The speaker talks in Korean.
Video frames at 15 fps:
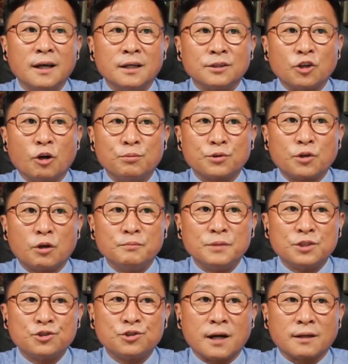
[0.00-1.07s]

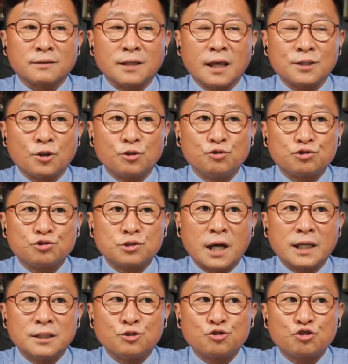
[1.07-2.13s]
더불어민주당 대선
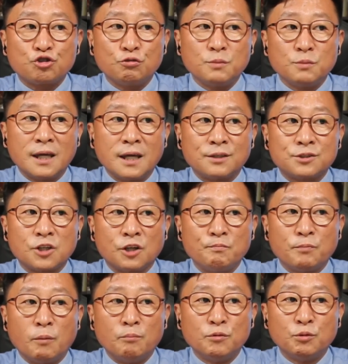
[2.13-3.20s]
주자인 추미애 전
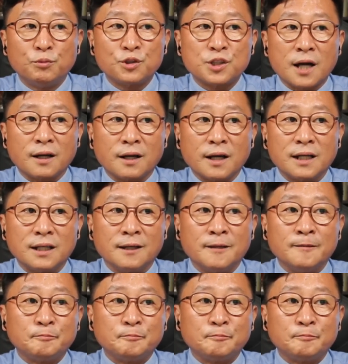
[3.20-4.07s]
법무부 장관이